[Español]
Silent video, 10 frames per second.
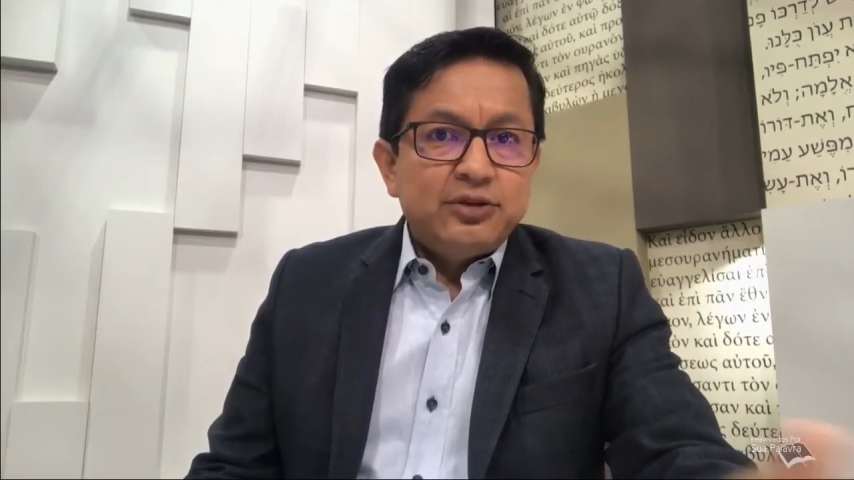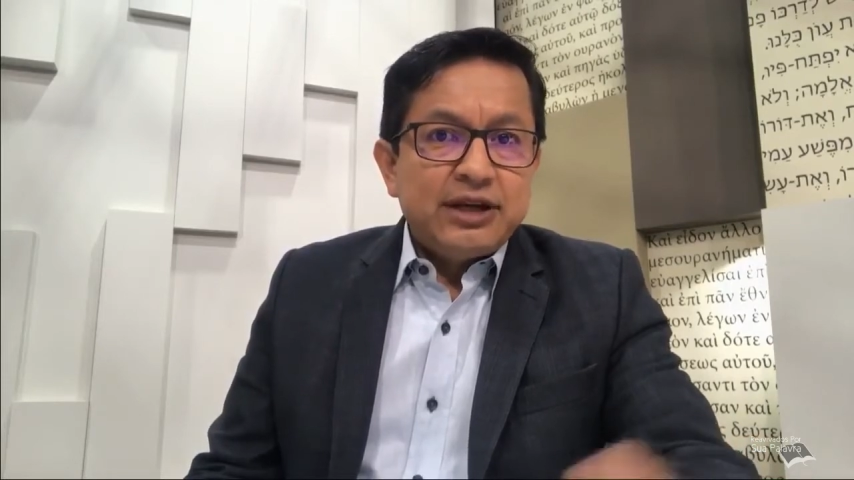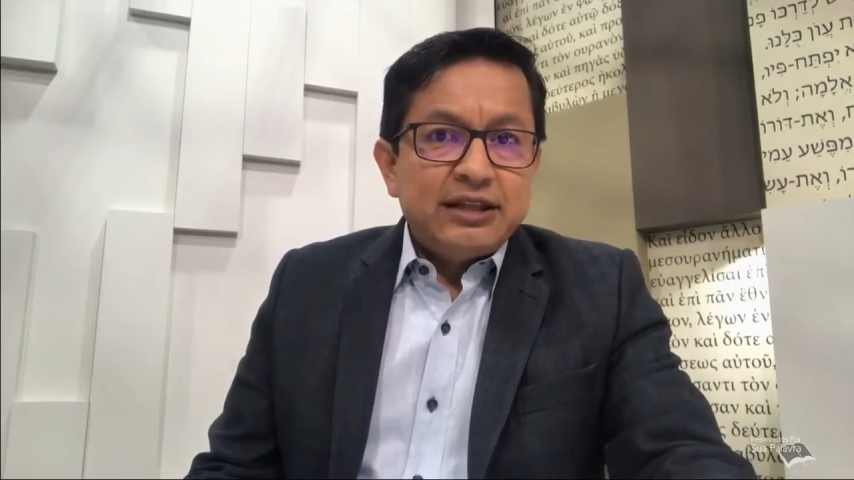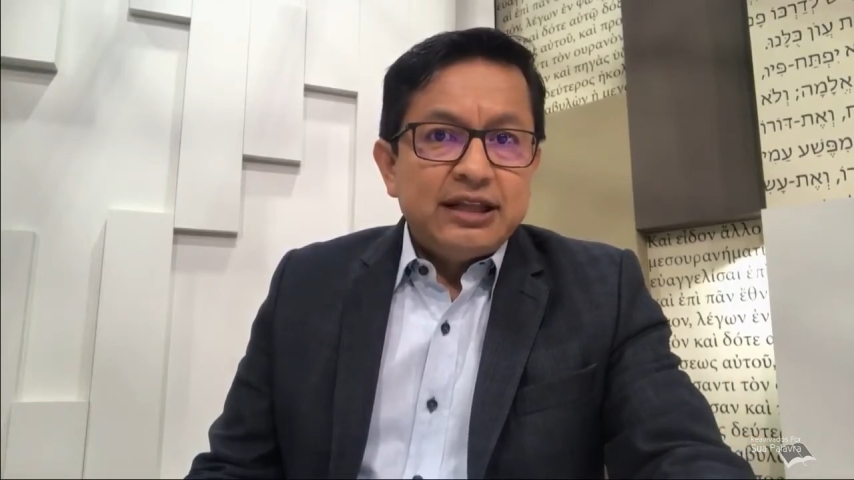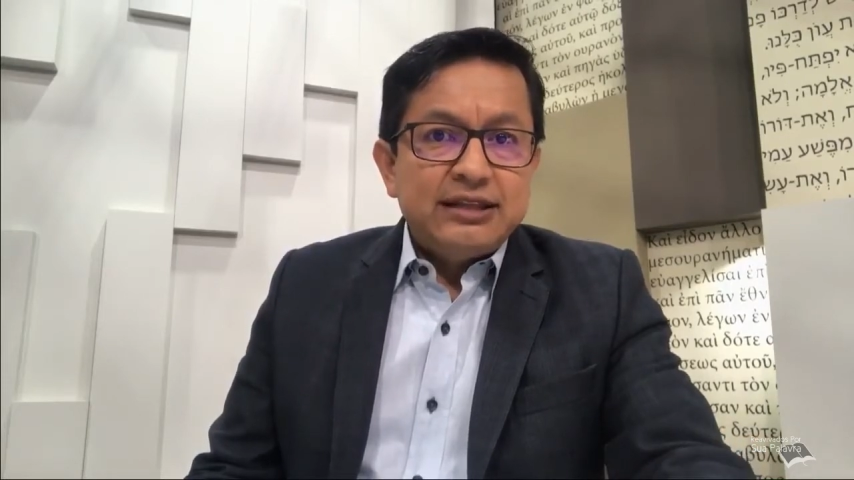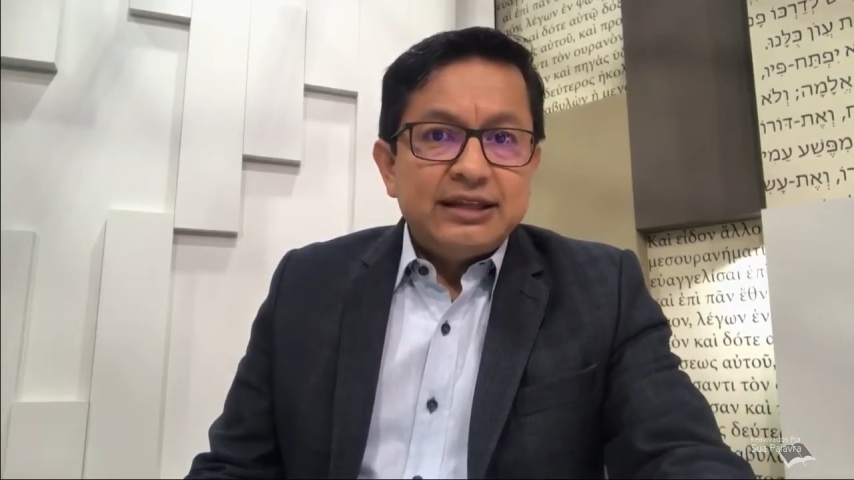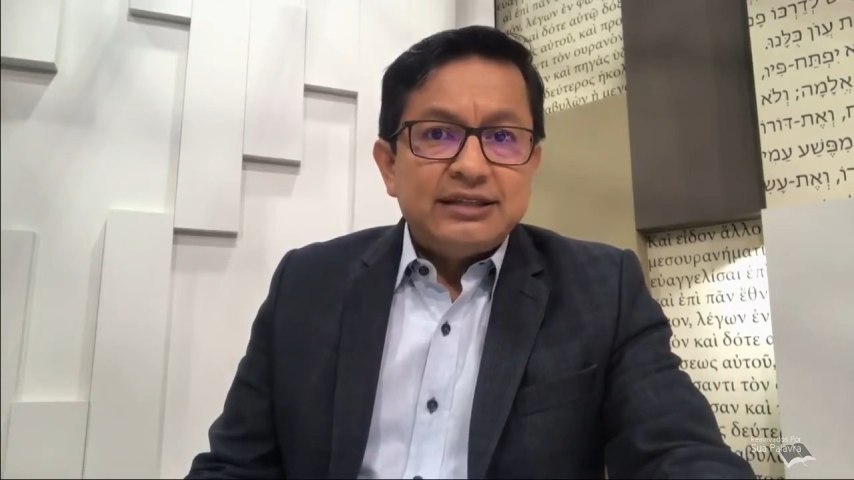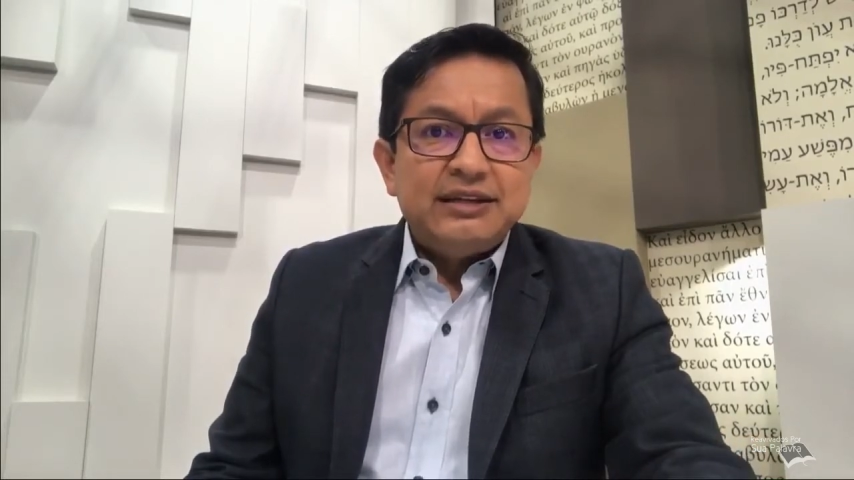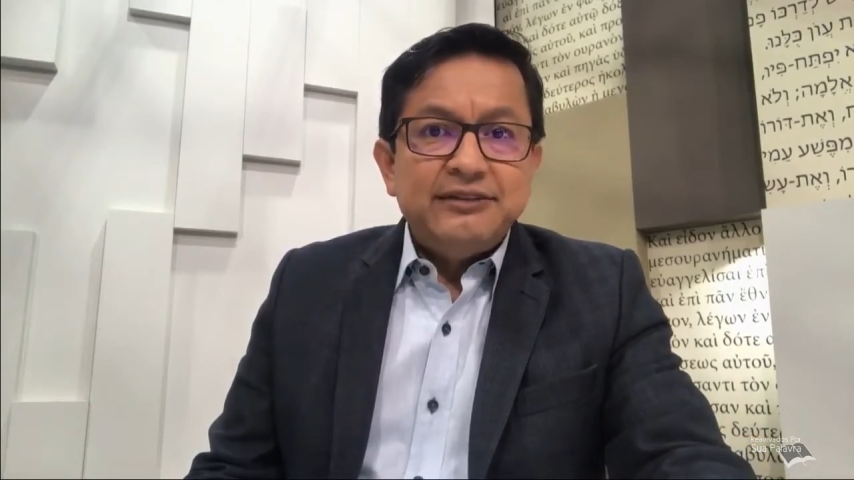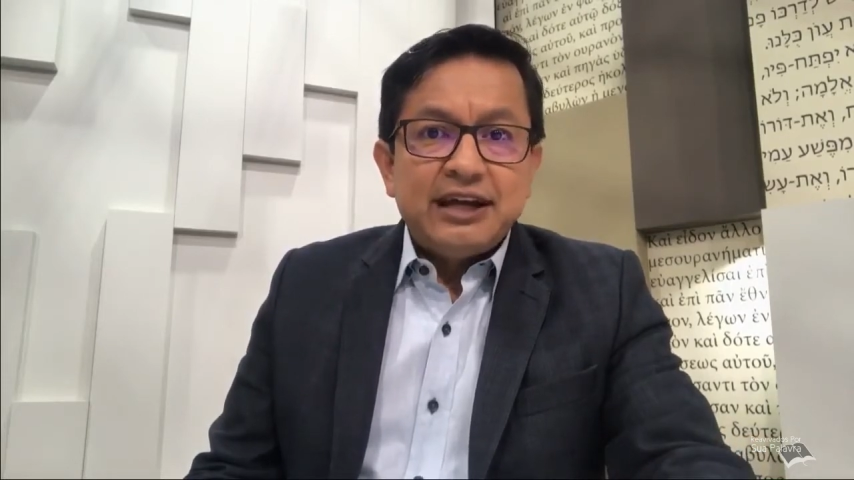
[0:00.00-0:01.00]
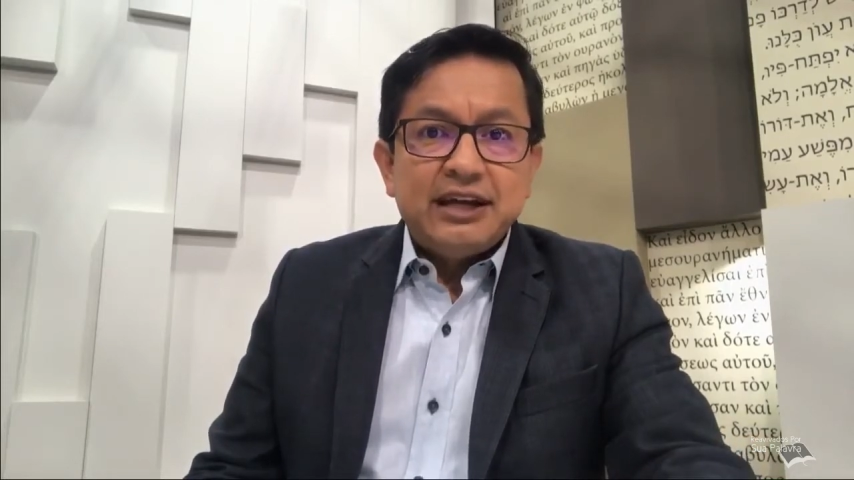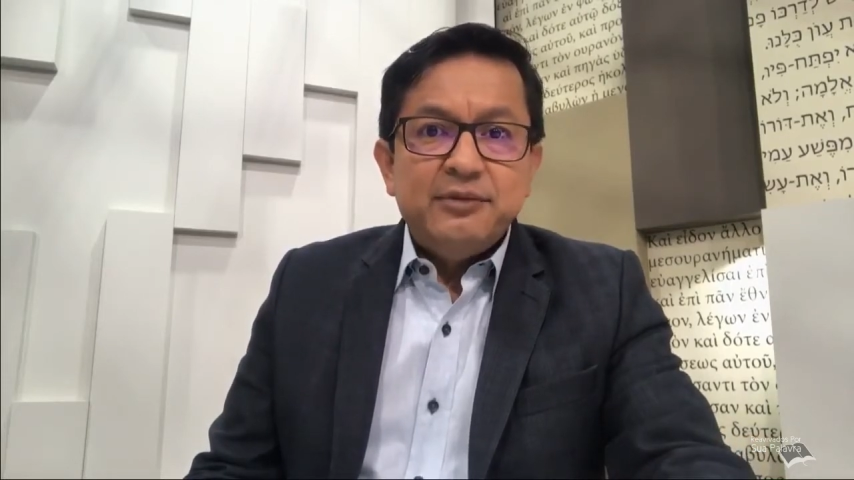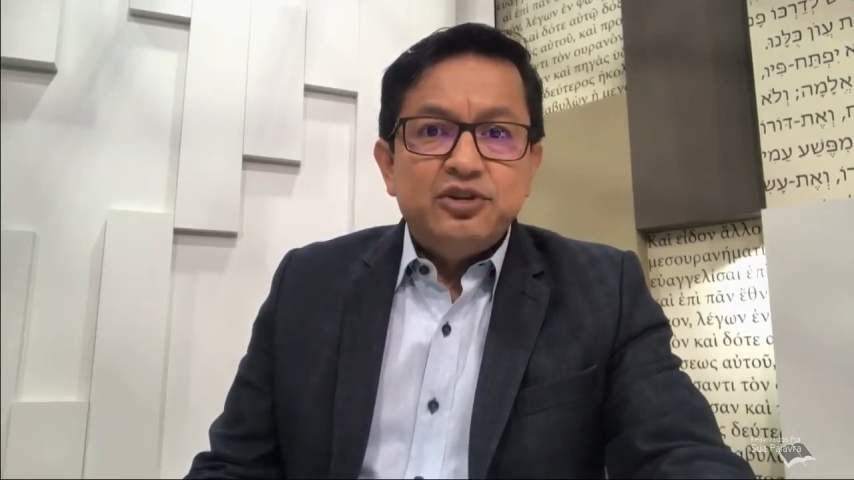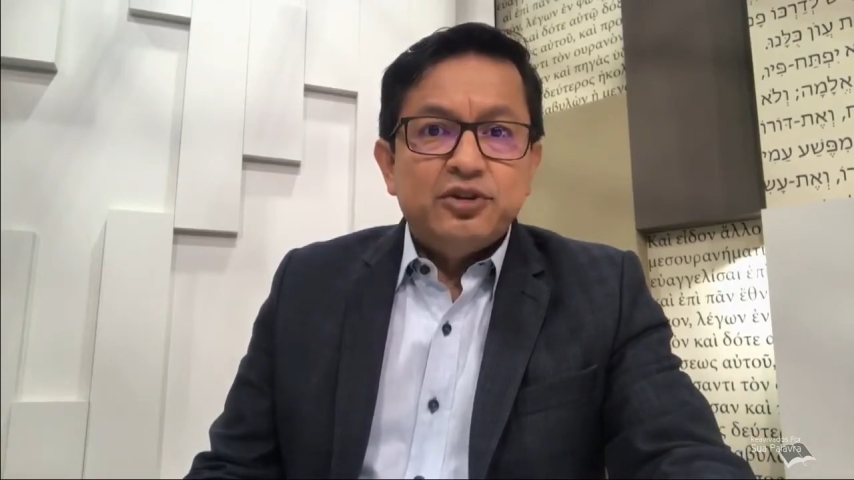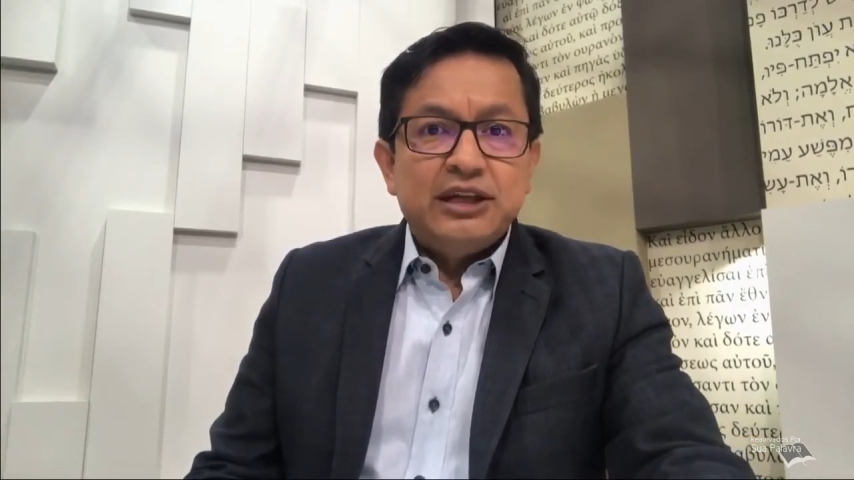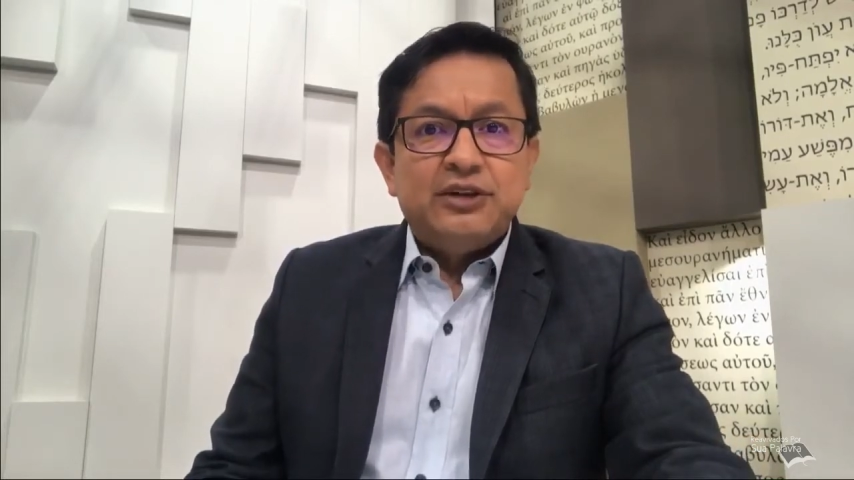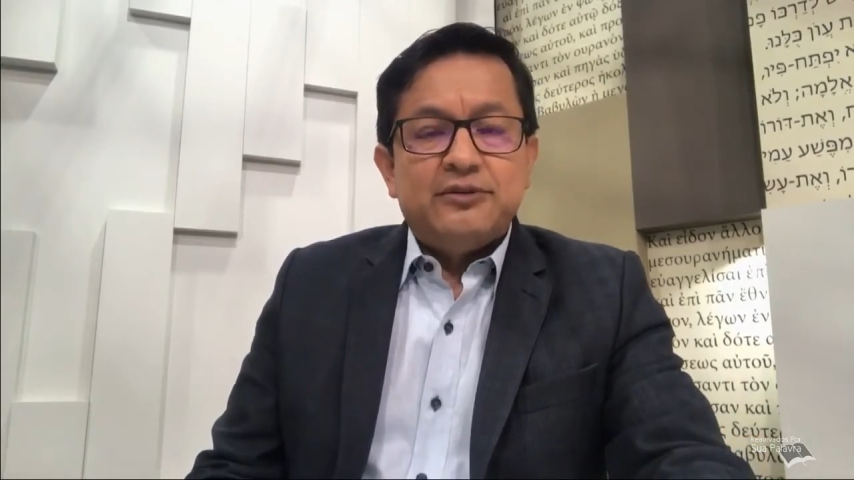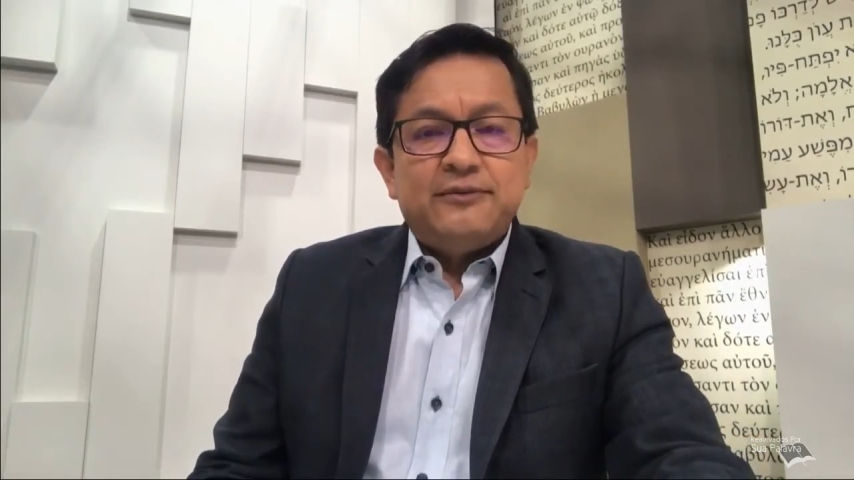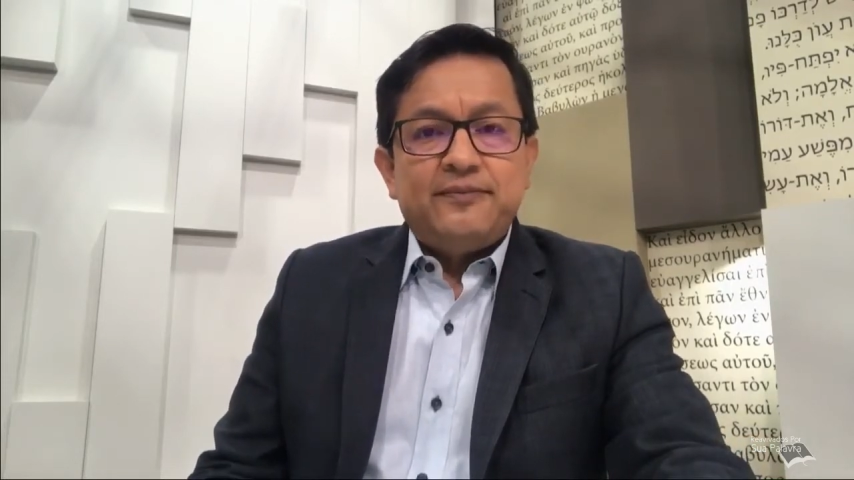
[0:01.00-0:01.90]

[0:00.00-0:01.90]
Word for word: durante el tercer viaje misionero